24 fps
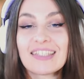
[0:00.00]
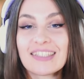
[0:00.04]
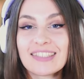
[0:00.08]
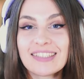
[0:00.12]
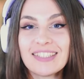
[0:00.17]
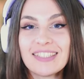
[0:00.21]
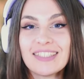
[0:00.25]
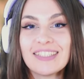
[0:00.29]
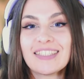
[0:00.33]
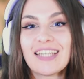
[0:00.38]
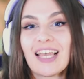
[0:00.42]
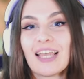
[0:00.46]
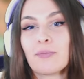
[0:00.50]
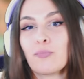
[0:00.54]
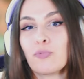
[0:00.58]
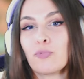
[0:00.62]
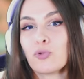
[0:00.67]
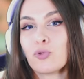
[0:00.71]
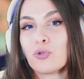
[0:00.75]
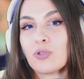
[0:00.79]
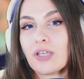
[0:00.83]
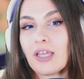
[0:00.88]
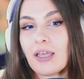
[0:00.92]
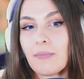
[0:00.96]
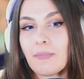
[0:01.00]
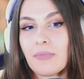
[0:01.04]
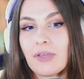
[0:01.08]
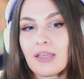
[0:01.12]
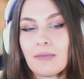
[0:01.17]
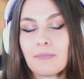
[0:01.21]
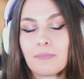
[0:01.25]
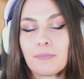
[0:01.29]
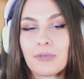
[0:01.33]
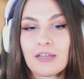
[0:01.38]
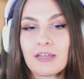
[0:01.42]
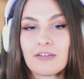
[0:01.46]
Dzisiaj
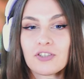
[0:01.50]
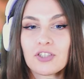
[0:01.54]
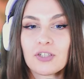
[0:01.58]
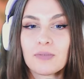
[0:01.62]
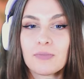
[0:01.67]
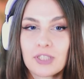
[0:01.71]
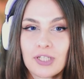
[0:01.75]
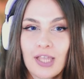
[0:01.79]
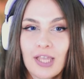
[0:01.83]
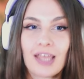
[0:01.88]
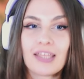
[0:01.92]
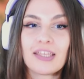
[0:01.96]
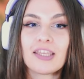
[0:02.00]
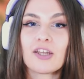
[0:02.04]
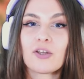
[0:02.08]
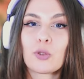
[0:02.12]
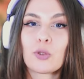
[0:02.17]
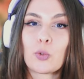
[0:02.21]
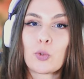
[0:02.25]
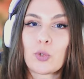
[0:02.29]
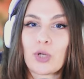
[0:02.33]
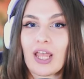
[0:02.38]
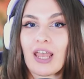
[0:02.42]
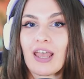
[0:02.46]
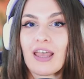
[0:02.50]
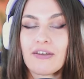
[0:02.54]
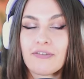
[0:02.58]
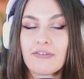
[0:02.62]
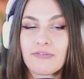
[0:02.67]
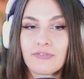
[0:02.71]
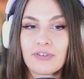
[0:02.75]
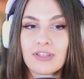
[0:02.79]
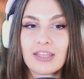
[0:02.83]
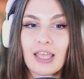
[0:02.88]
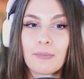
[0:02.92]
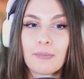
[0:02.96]
budujemy pierwsze mieszkanie, które
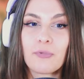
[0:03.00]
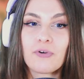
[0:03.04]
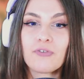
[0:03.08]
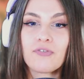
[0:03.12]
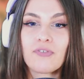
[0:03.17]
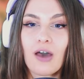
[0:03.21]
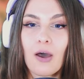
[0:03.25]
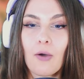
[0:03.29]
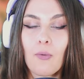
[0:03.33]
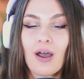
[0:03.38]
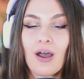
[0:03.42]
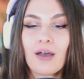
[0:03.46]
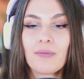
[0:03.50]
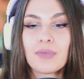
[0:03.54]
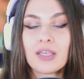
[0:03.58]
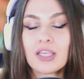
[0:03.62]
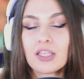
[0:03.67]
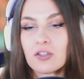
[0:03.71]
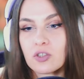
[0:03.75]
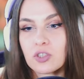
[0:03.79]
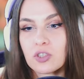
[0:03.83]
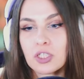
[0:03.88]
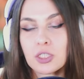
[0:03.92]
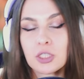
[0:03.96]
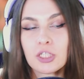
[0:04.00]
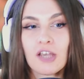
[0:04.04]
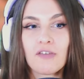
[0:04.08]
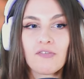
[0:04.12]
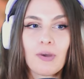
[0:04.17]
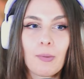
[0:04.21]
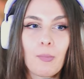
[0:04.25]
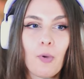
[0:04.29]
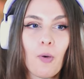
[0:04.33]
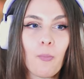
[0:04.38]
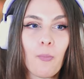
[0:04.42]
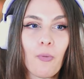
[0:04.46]
wynajmowałam i troszeczkę
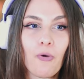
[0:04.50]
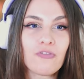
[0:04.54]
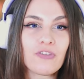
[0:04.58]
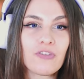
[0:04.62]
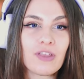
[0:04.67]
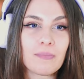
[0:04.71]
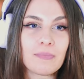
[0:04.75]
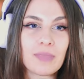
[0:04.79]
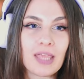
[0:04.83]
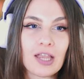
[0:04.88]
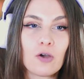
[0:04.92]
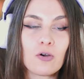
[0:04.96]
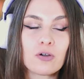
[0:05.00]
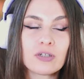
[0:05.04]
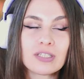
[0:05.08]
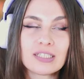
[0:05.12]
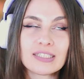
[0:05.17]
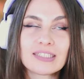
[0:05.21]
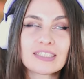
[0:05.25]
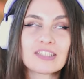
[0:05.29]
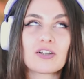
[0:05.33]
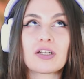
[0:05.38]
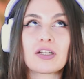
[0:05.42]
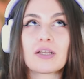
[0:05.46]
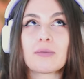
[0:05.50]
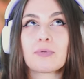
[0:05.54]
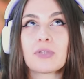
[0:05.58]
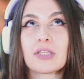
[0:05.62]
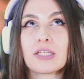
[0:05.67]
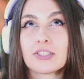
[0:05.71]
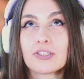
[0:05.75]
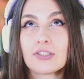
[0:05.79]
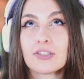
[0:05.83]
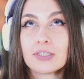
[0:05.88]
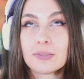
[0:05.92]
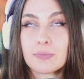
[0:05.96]
Wam opowiem jego historię,
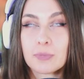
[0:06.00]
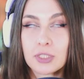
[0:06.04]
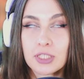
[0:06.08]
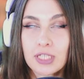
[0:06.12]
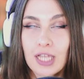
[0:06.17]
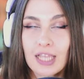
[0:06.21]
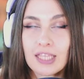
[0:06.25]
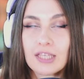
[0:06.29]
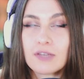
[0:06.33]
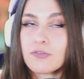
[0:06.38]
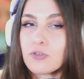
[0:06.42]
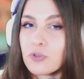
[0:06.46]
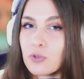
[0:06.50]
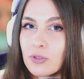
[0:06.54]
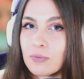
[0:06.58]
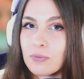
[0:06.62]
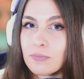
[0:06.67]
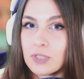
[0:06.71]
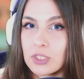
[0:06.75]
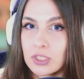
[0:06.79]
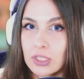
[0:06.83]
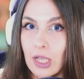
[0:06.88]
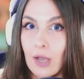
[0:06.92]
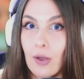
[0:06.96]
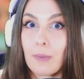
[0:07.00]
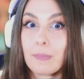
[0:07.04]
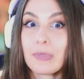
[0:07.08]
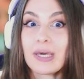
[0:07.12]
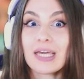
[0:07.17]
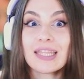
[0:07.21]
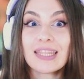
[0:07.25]
ponieważ to jest mieszkanie, w którym mieszkałam